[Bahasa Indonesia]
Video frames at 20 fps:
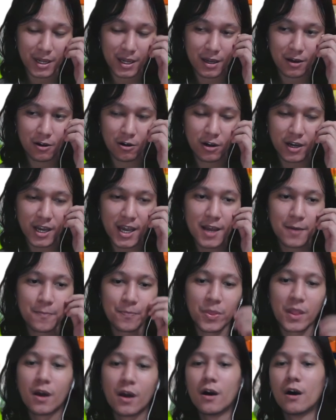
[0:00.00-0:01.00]
ya. Oke.
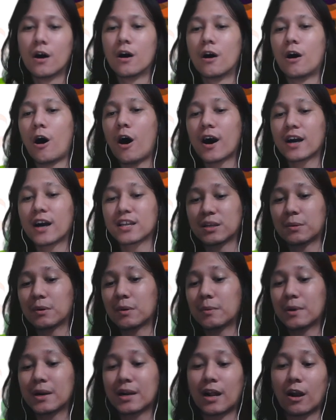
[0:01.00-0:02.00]
Oke
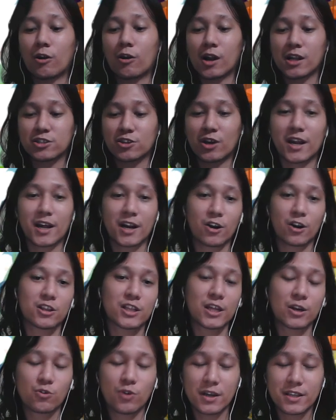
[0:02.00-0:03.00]
teman-teman, kalau kalian suka dengan
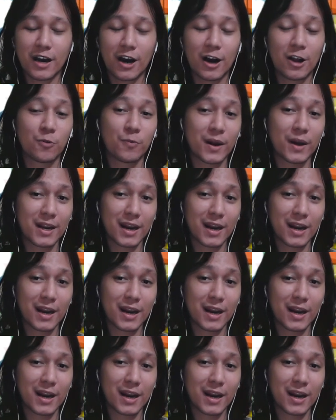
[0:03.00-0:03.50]
konten gue, jangan lupa di